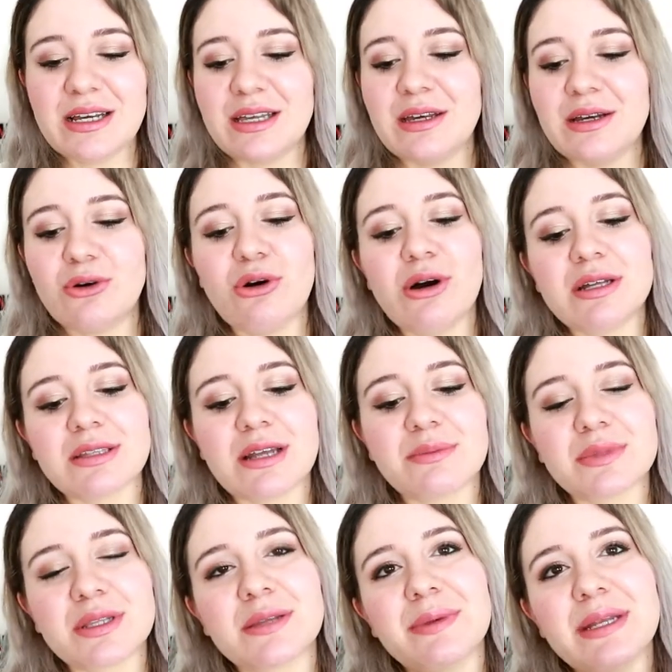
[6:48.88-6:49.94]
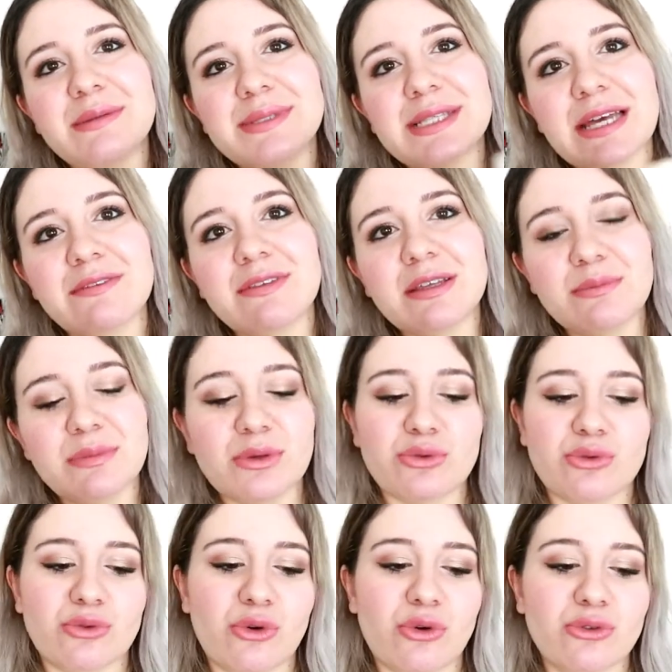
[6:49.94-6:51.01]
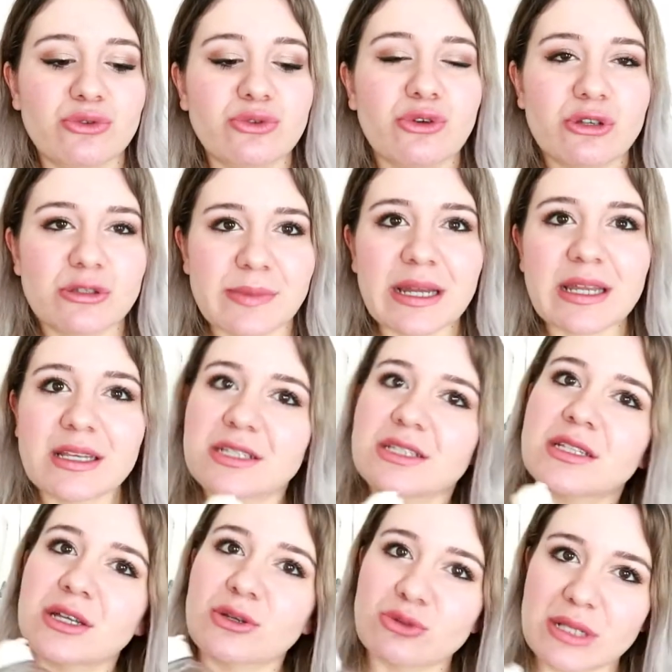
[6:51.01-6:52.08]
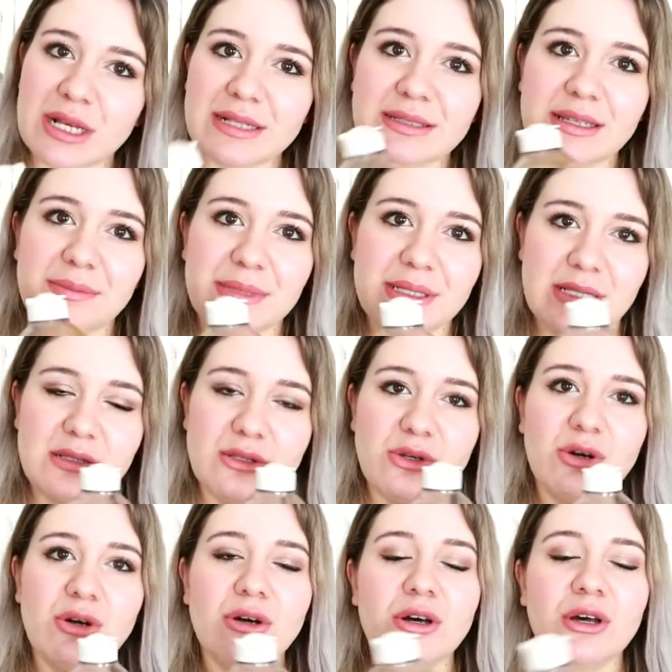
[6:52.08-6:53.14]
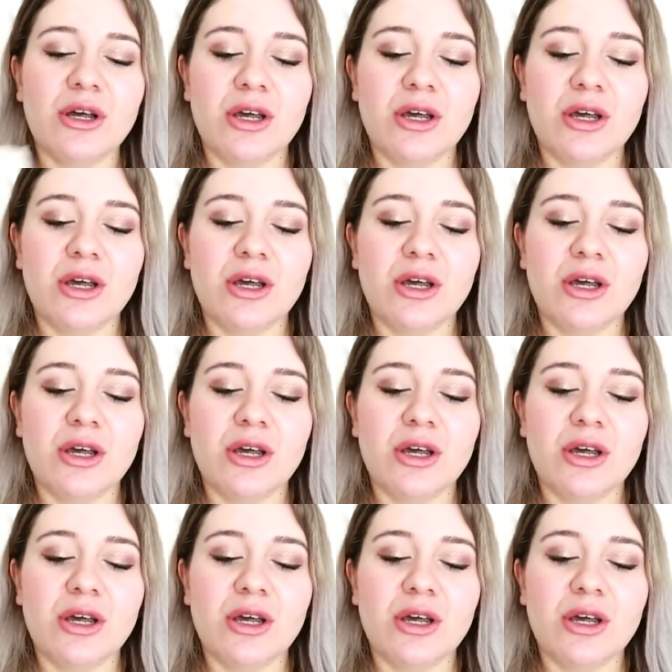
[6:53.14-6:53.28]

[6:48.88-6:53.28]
Ee, o anlamda da benim sevdiğim bir ürün oldu. Göz makyajını da güzel temizliyor.